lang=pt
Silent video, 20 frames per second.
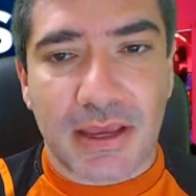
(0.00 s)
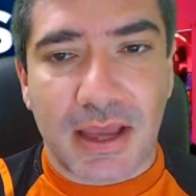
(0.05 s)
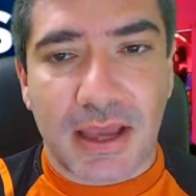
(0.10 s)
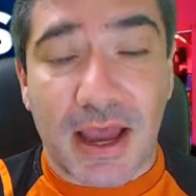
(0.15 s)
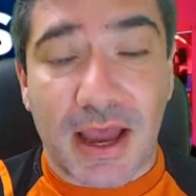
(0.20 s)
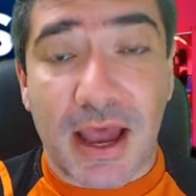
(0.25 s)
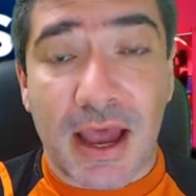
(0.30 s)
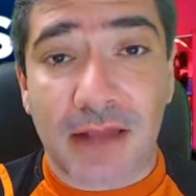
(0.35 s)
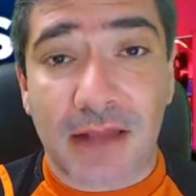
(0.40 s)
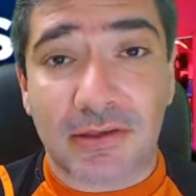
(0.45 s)

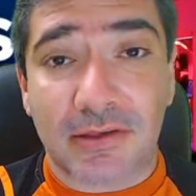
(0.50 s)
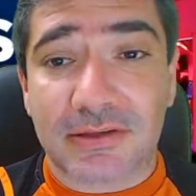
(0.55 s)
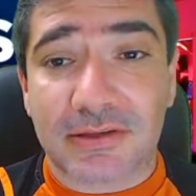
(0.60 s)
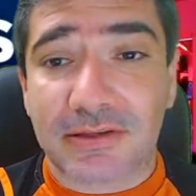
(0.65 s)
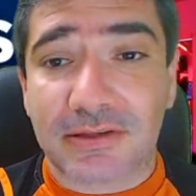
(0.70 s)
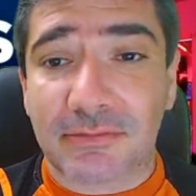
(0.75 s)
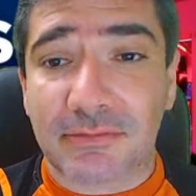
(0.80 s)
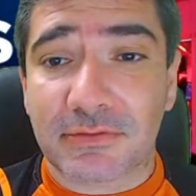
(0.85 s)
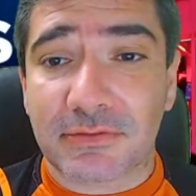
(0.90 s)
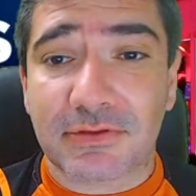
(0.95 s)
Ah, nós
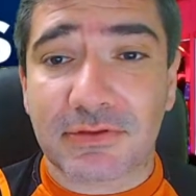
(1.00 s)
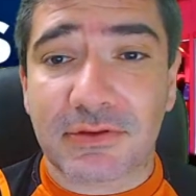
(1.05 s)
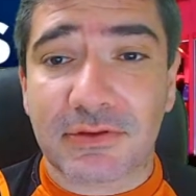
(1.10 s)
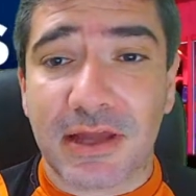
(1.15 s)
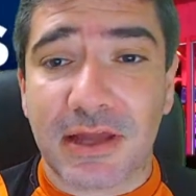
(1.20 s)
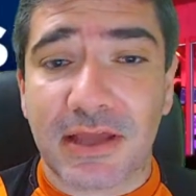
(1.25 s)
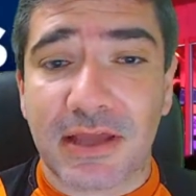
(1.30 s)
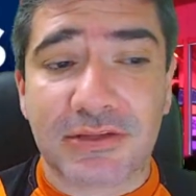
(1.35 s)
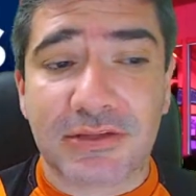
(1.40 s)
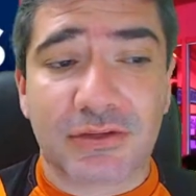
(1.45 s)
temos um
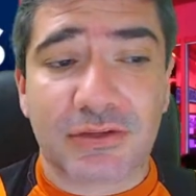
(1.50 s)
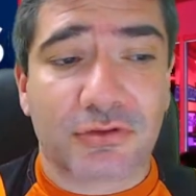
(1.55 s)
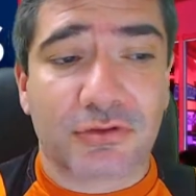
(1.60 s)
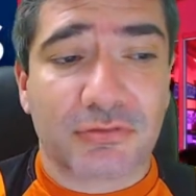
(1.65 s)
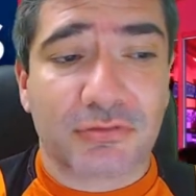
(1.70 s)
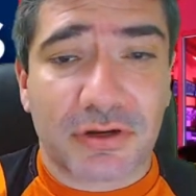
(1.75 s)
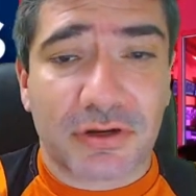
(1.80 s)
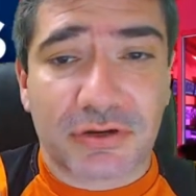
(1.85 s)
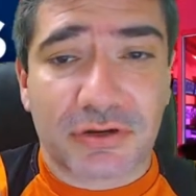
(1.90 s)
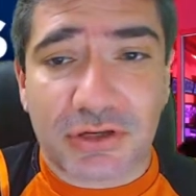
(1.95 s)
grande
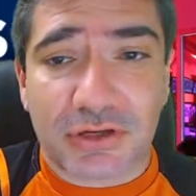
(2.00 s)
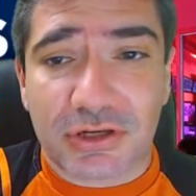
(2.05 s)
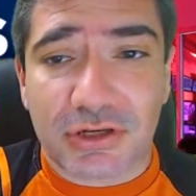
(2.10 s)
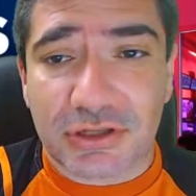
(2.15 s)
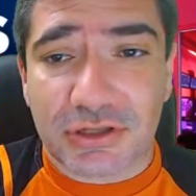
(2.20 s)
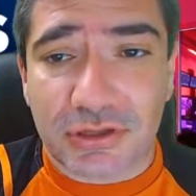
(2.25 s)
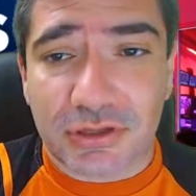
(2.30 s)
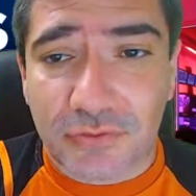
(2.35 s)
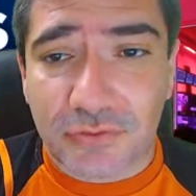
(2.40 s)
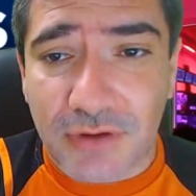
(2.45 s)
número de,
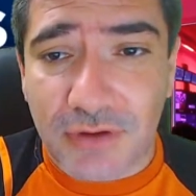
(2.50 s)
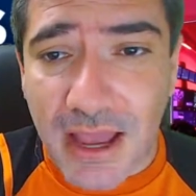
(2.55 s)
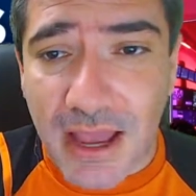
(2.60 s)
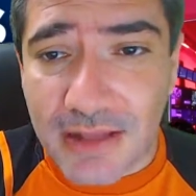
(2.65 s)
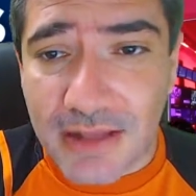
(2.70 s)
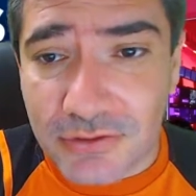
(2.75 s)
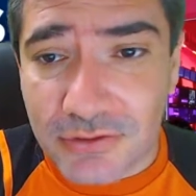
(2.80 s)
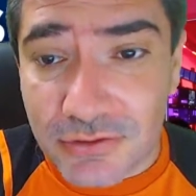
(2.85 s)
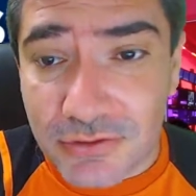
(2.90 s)
de curados.